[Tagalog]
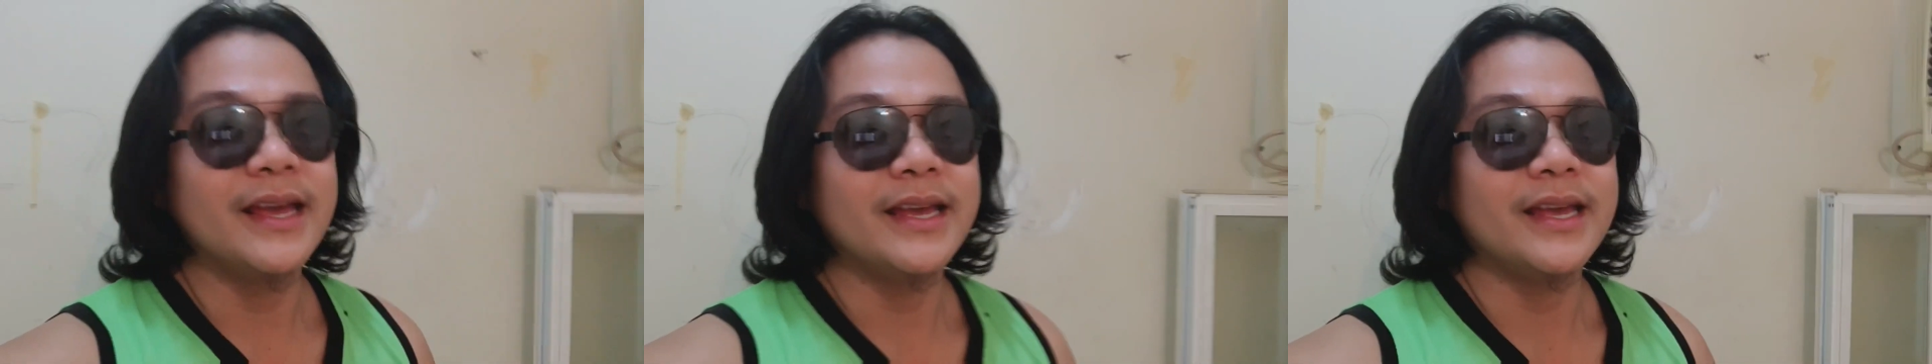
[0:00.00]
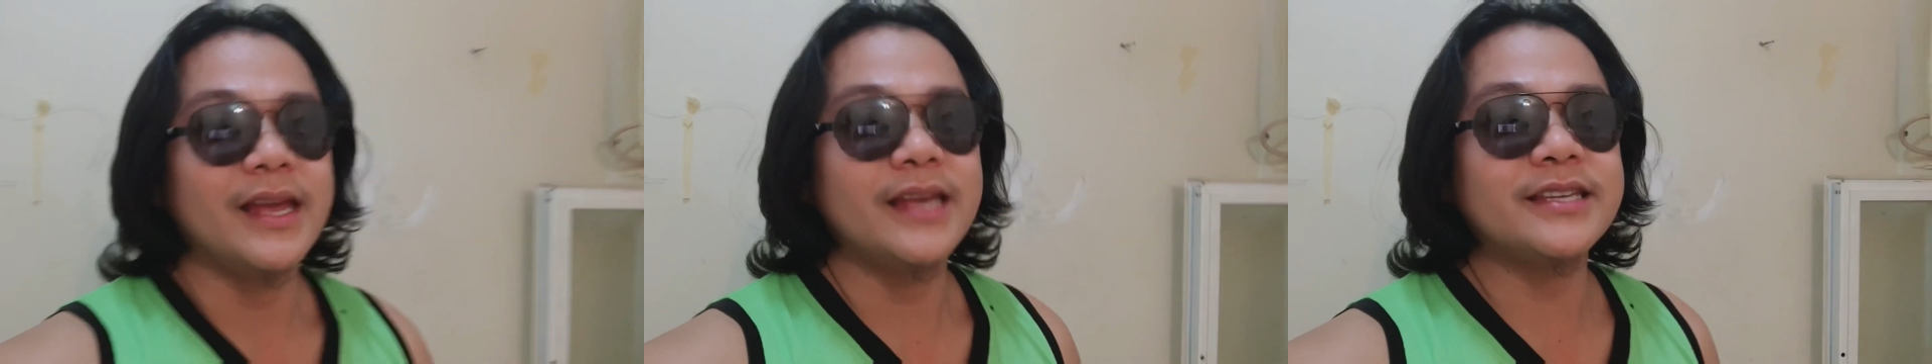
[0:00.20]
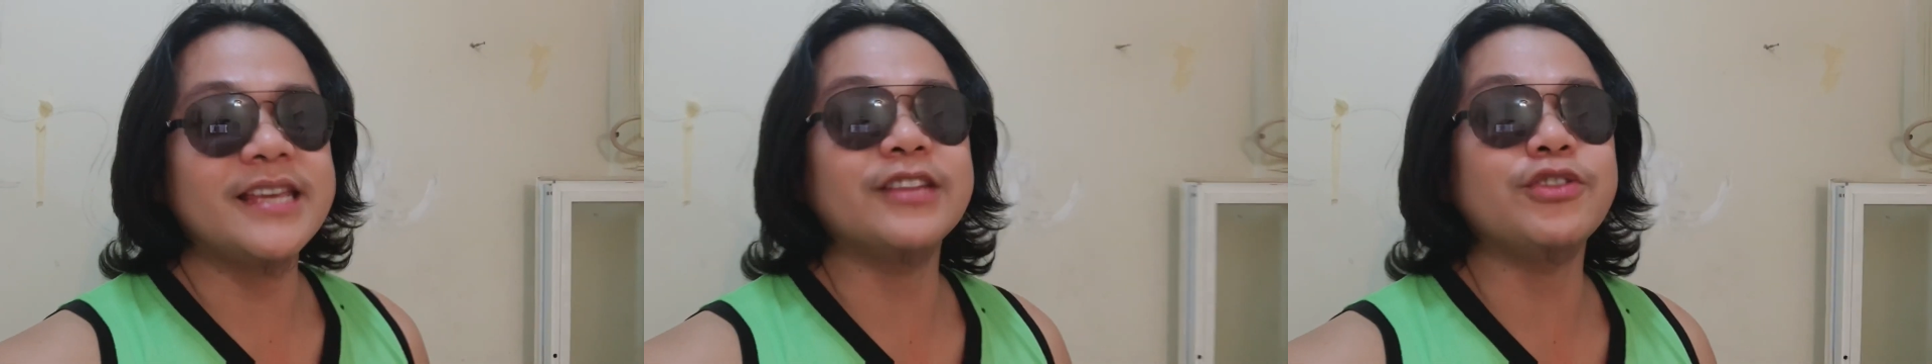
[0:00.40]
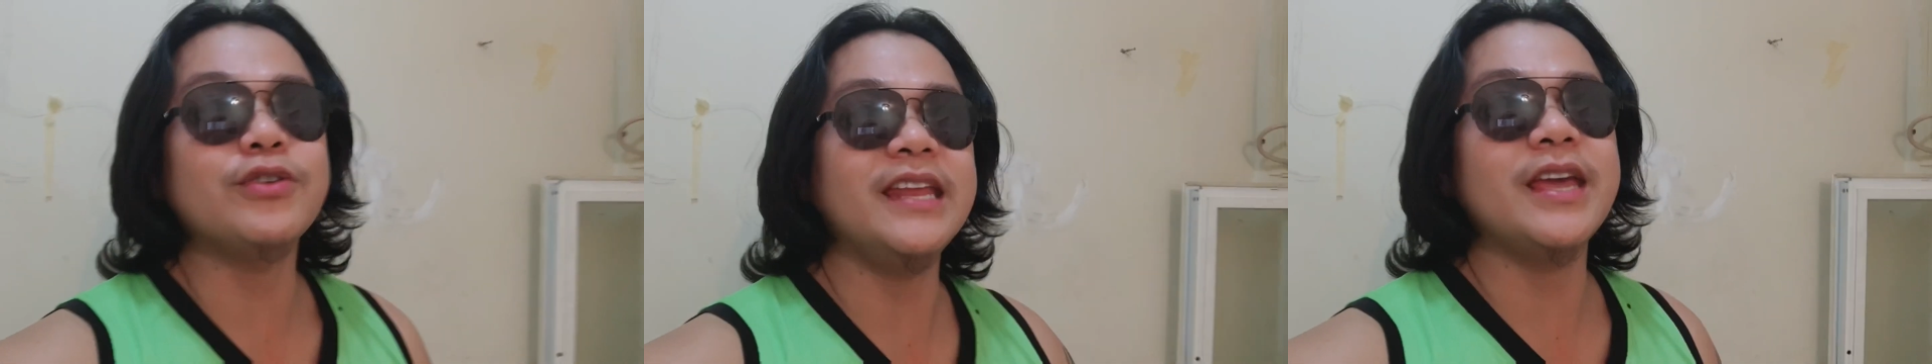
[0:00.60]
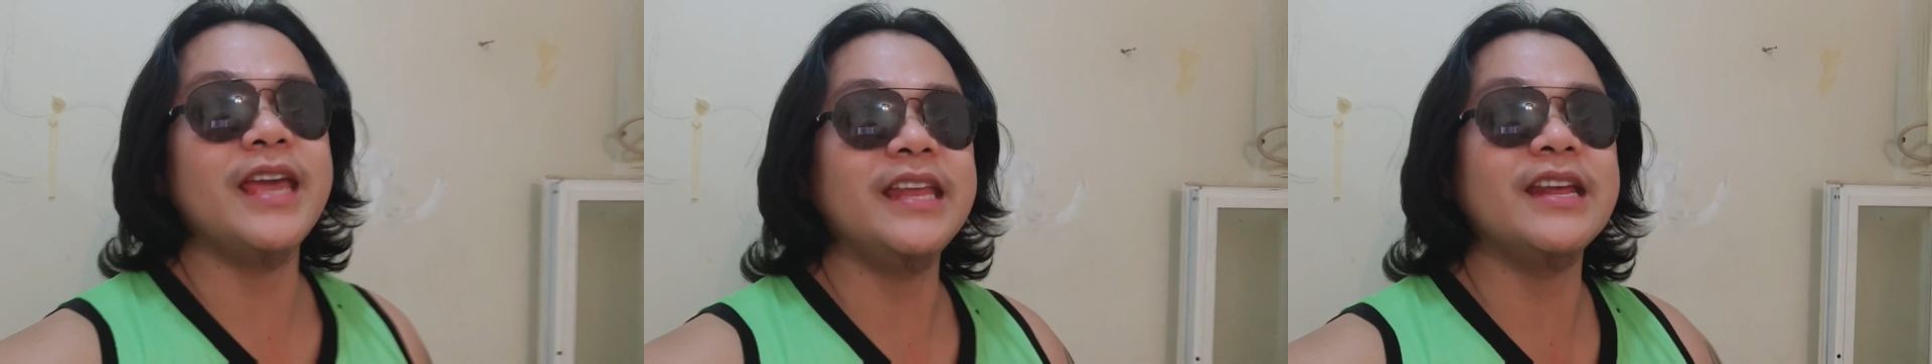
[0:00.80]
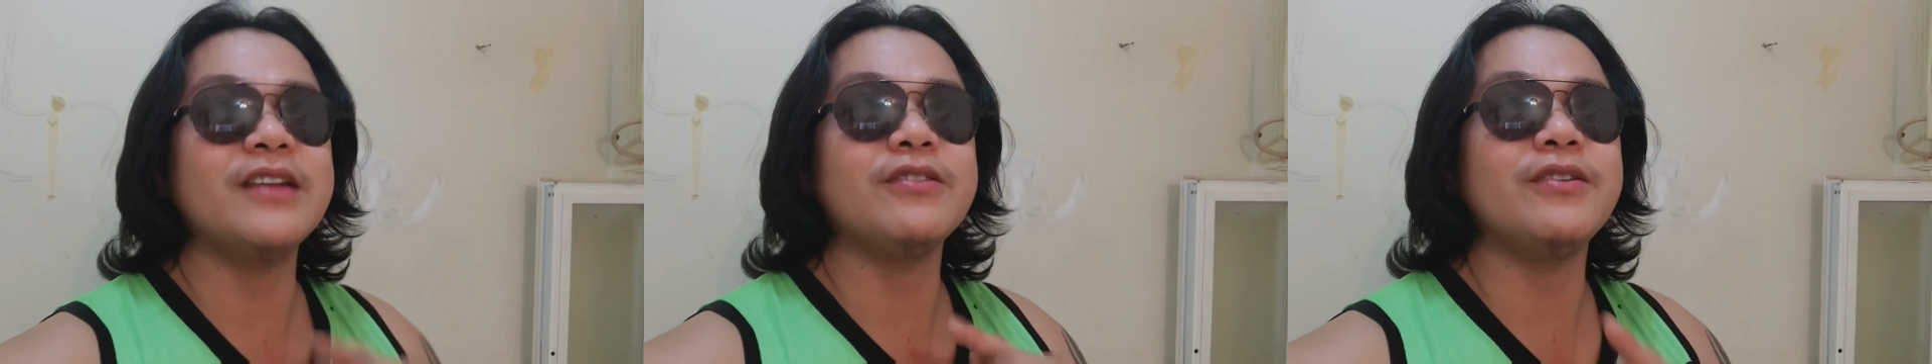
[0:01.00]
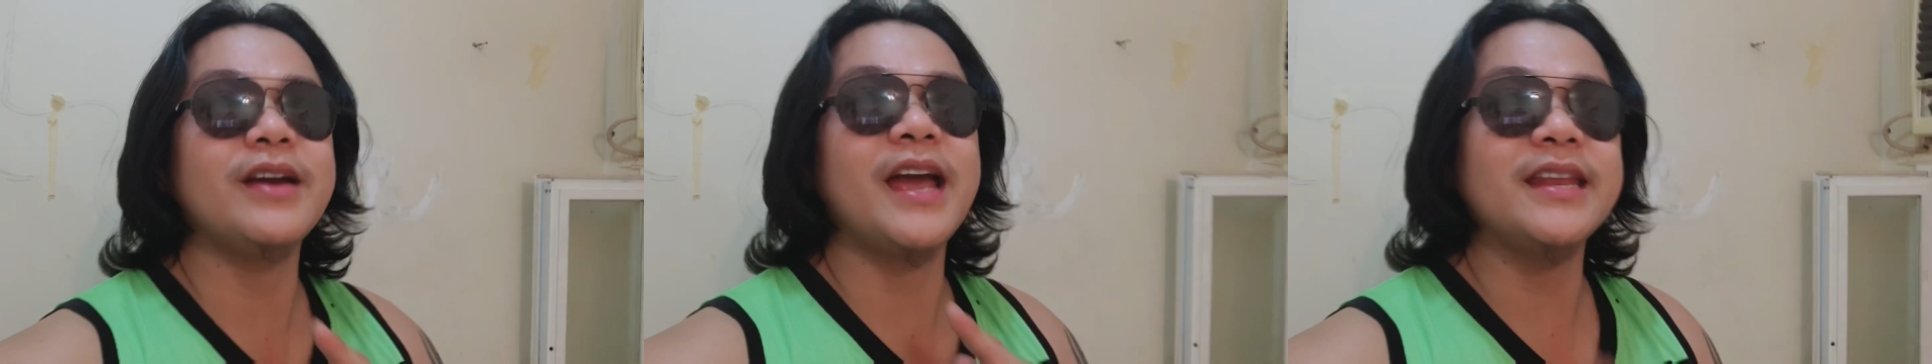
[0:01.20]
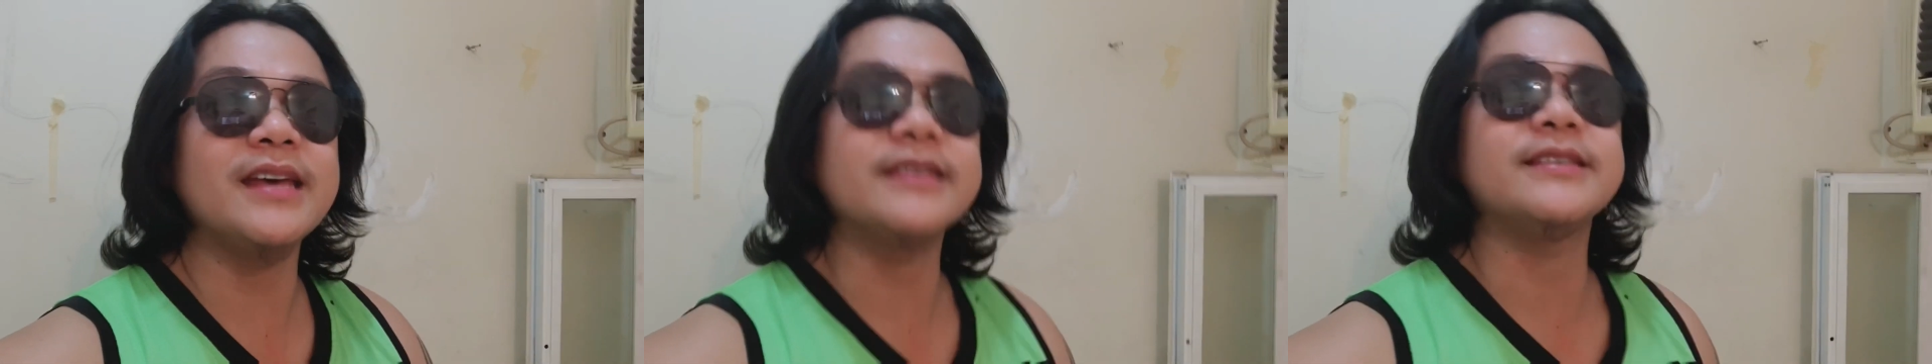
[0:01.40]
Isa tong giignan ako
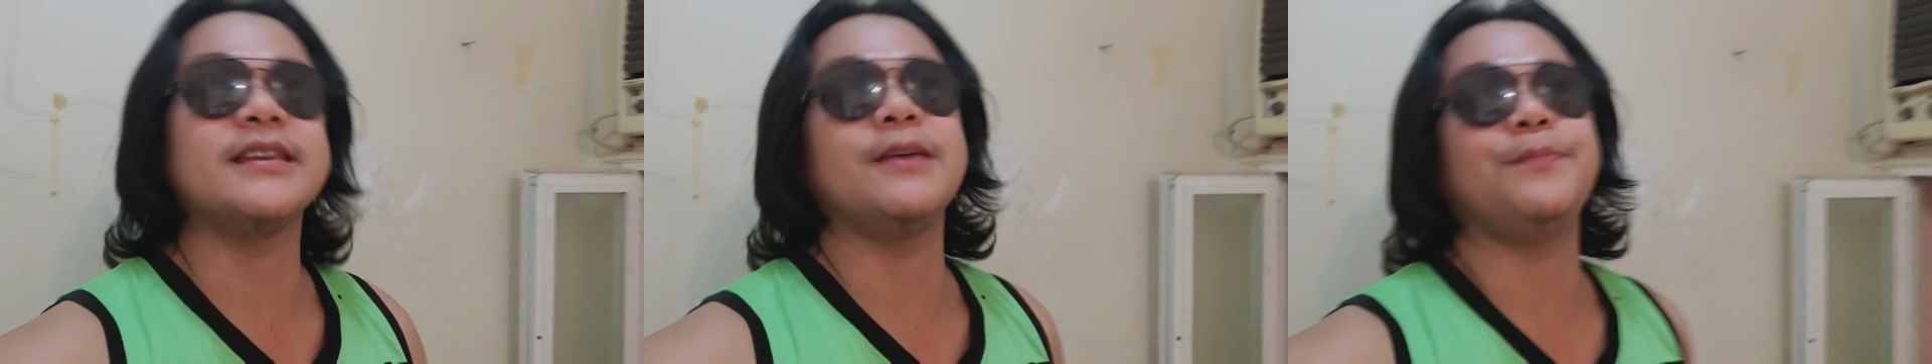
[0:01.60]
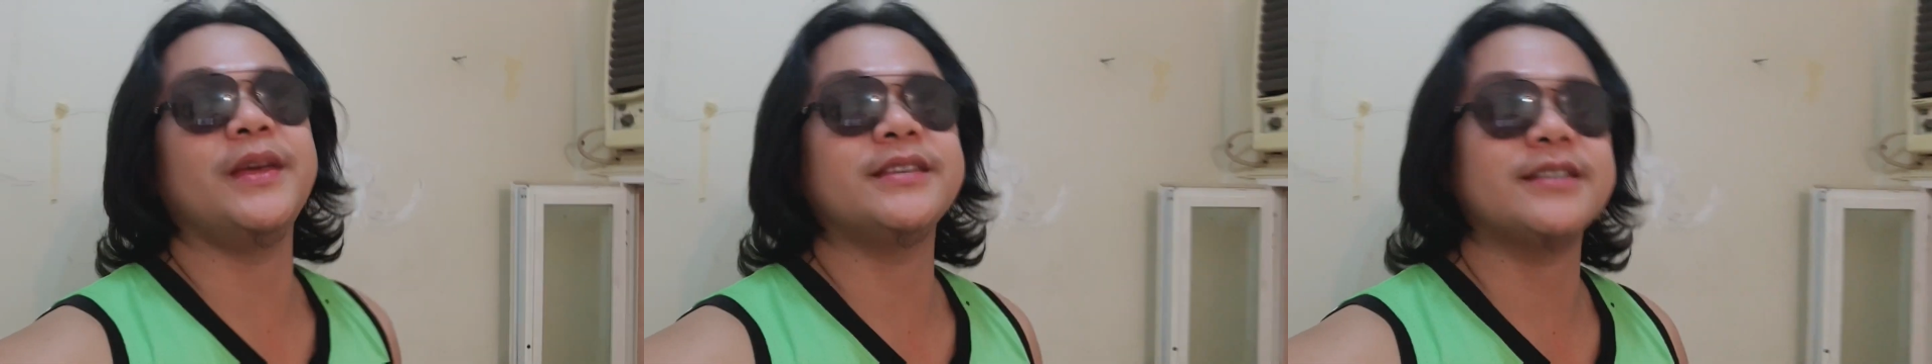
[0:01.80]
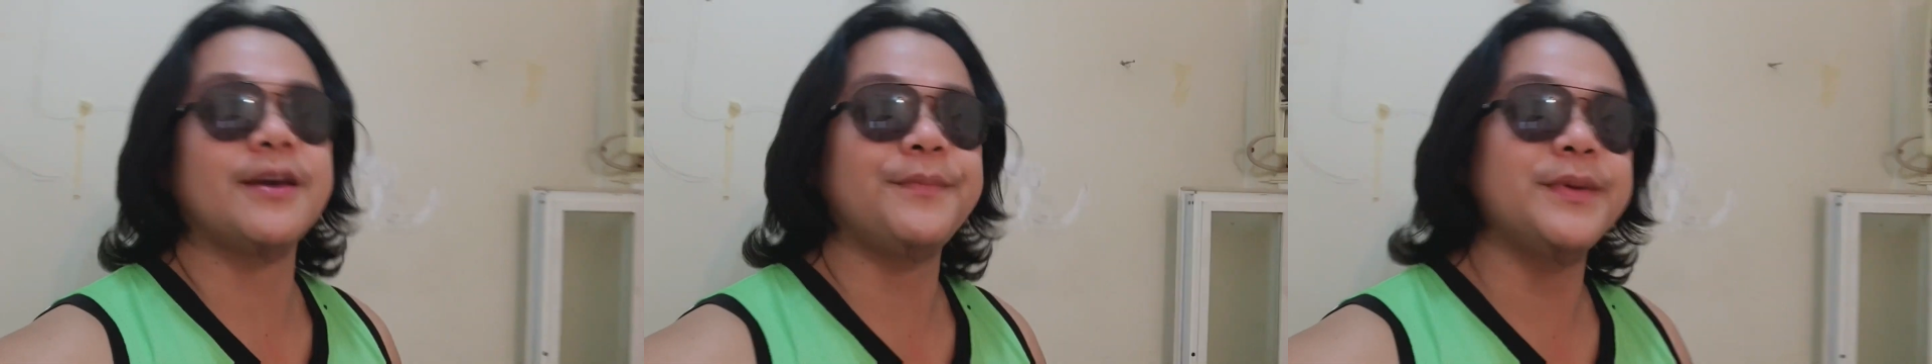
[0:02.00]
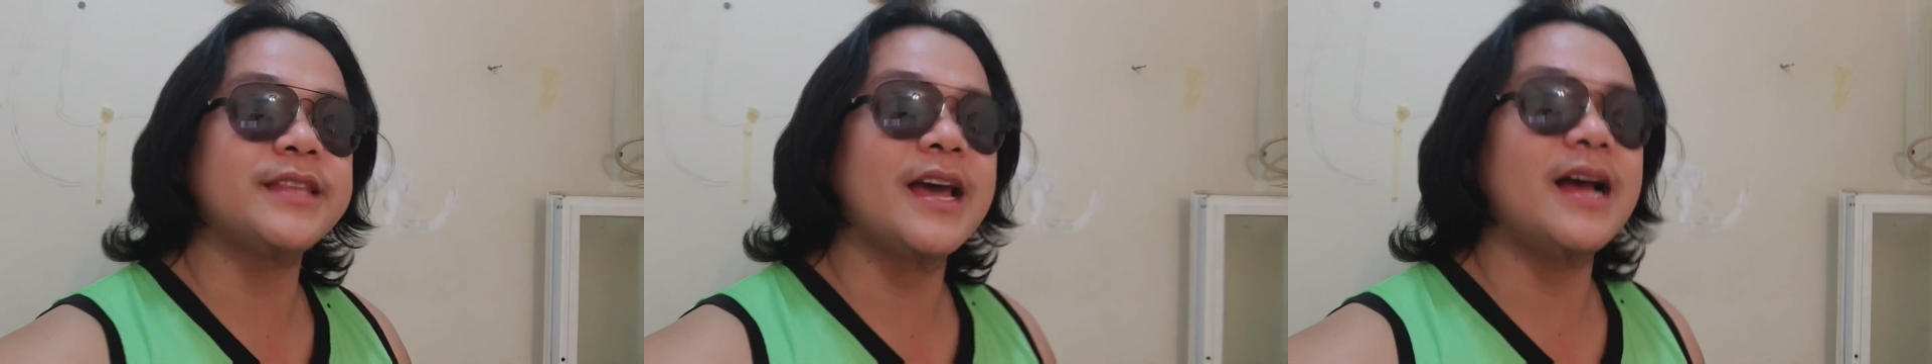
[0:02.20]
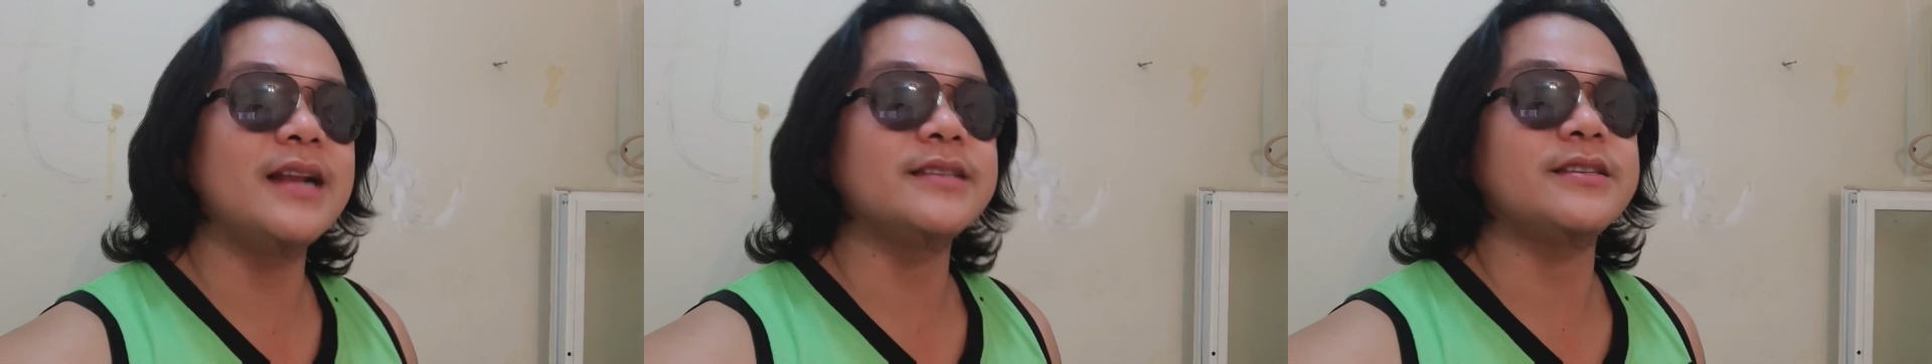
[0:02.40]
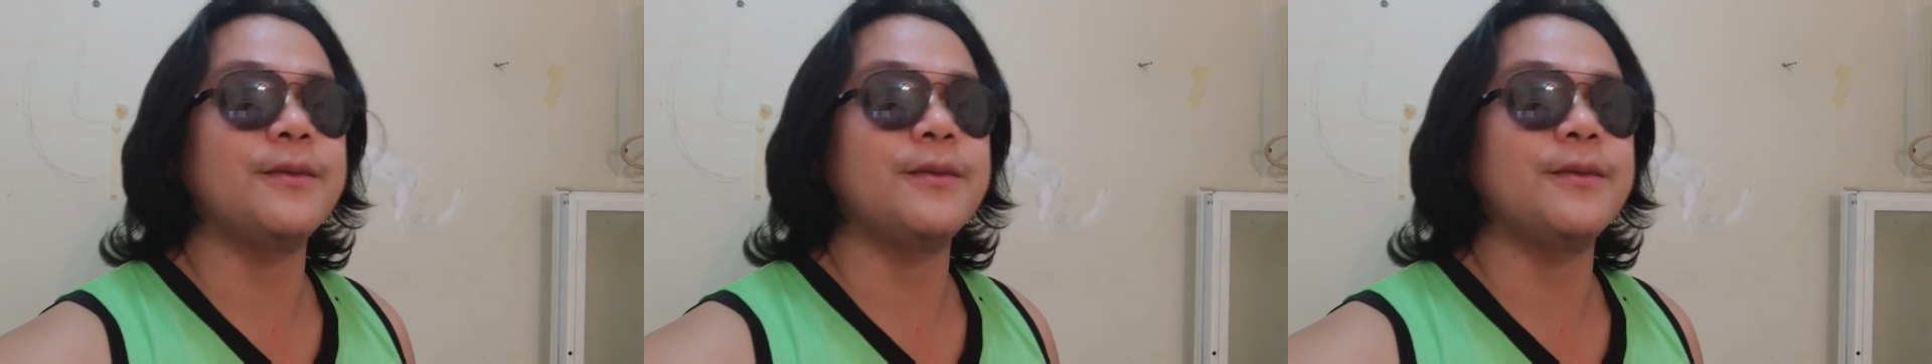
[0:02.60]
gay na si PH Capital,